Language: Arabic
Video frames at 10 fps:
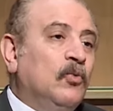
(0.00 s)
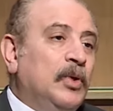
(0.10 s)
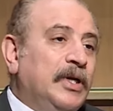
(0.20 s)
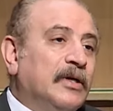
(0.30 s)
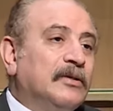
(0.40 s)

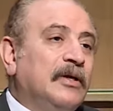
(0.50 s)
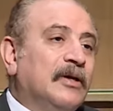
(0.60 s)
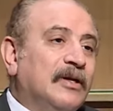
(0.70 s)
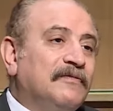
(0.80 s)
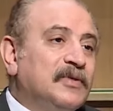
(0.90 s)
ولينا
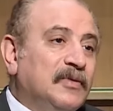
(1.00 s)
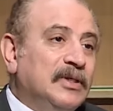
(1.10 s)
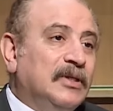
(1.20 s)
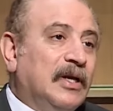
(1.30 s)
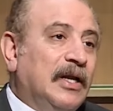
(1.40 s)
طيار نفس في
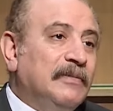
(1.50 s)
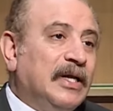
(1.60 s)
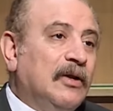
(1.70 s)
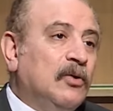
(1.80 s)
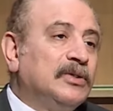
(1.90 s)
الاداره
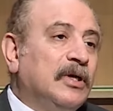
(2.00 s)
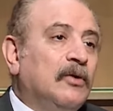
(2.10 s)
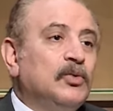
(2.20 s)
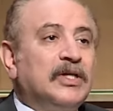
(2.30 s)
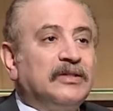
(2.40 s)
الامريكيه اللي هو
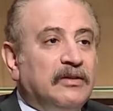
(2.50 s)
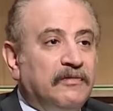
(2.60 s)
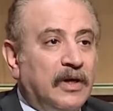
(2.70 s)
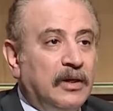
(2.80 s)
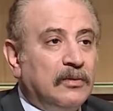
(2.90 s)
طيار وزاره
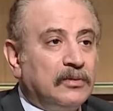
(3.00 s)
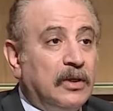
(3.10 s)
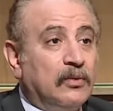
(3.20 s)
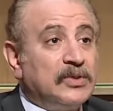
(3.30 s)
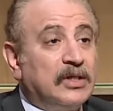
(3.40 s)
الدفاع تيار
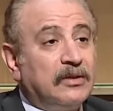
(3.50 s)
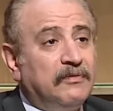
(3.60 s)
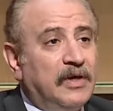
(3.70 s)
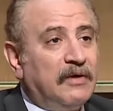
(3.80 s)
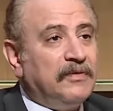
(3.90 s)
طيار وزاره
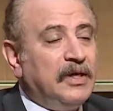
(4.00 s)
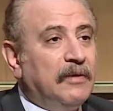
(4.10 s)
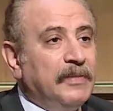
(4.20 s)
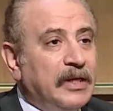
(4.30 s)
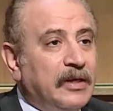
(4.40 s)
الدفاع في
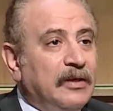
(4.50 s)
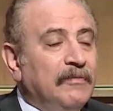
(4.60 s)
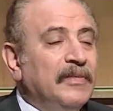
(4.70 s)
امريكا